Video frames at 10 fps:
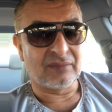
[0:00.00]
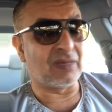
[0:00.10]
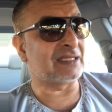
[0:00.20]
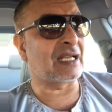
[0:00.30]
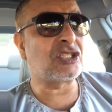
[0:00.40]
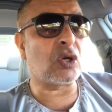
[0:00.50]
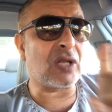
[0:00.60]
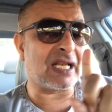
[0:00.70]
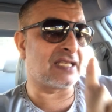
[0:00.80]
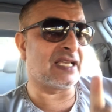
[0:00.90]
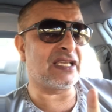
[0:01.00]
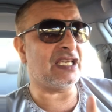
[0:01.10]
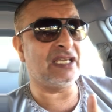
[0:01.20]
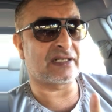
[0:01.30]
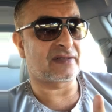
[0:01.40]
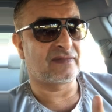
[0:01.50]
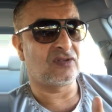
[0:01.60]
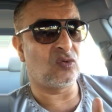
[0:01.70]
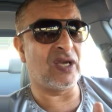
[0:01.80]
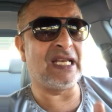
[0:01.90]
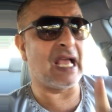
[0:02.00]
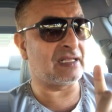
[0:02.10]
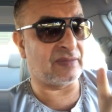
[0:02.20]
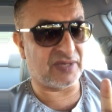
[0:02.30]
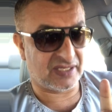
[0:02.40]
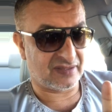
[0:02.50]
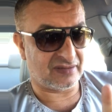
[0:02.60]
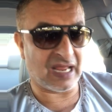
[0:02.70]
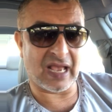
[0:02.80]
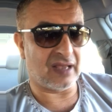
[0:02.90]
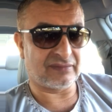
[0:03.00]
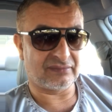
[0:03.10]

ما أقدرش أقول على الأذان جعير وإلا أدبي لا